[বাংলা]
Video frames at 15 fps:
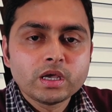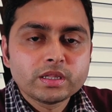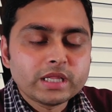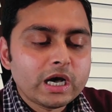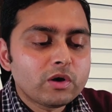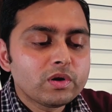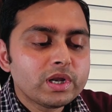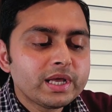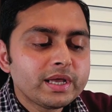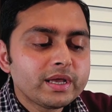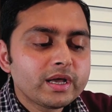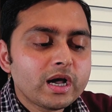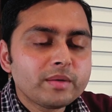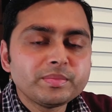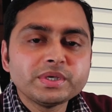তাহলে
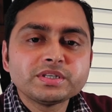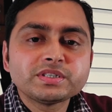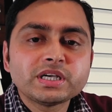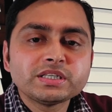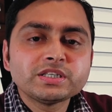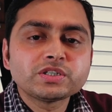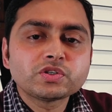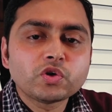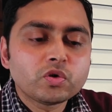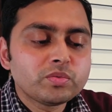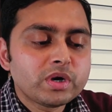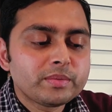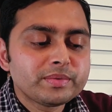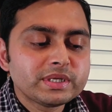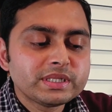আমি সাজেস্ট করব
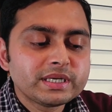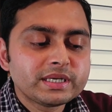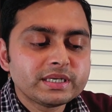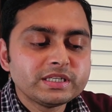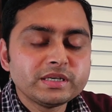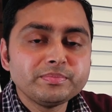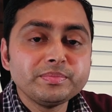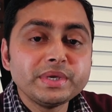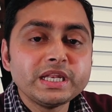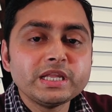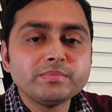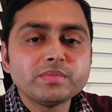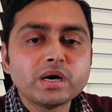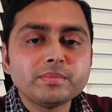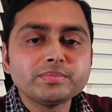আপনাদেরকে যে
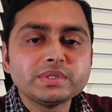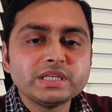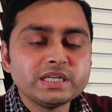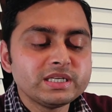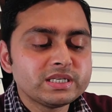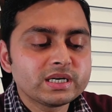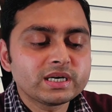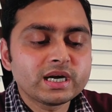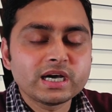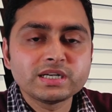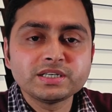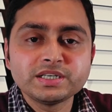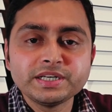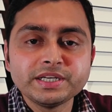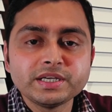মিনিমাম তিনটা
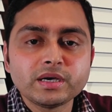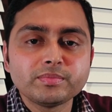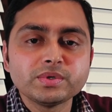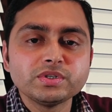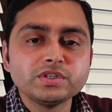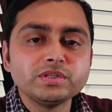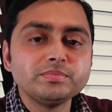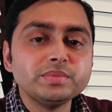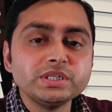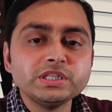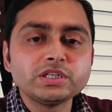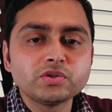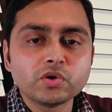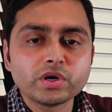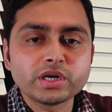কান্ট্রি আপনি যদি
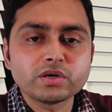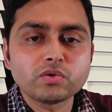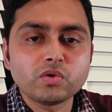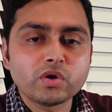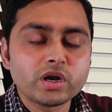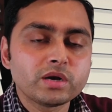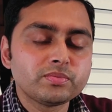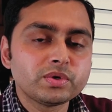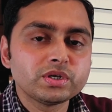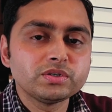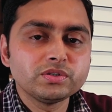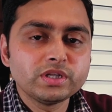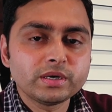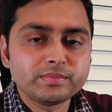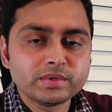ভিজিট করেন করার পরে
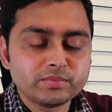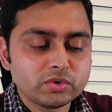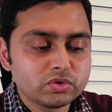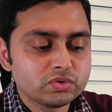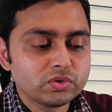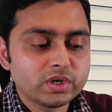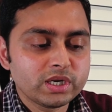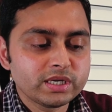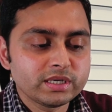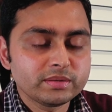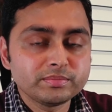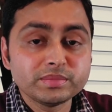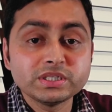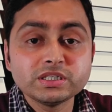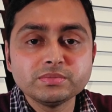যদি আপনি পর্তুগালে
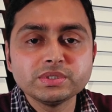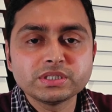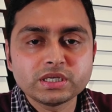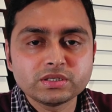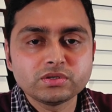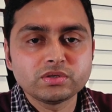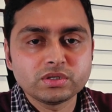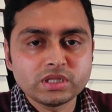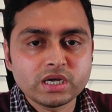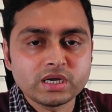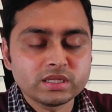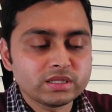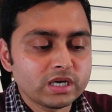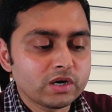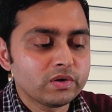ভিজিট ভিসার জন্য
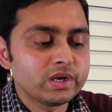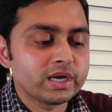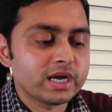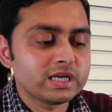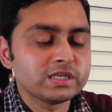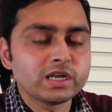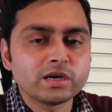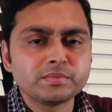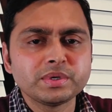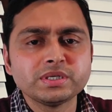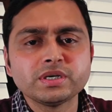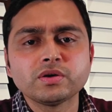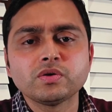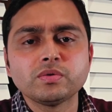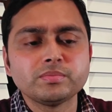দাঁড়ান তাহলে কাজে লাগবে
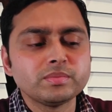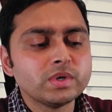যেরকম